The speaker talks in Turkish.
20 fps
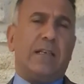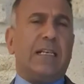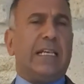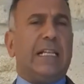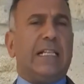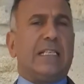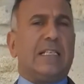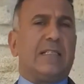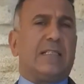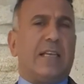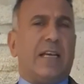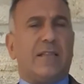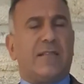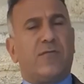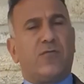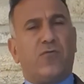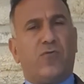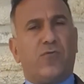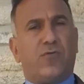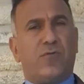ilk
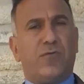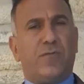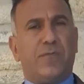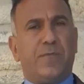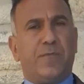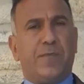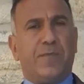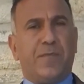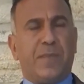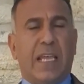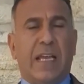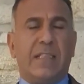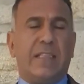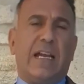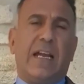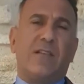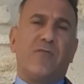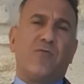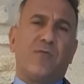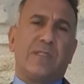insan doğdu.
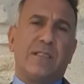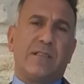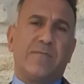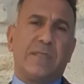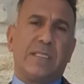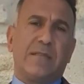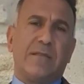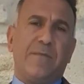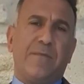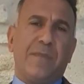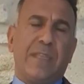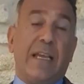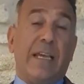Değerli dostlarımız,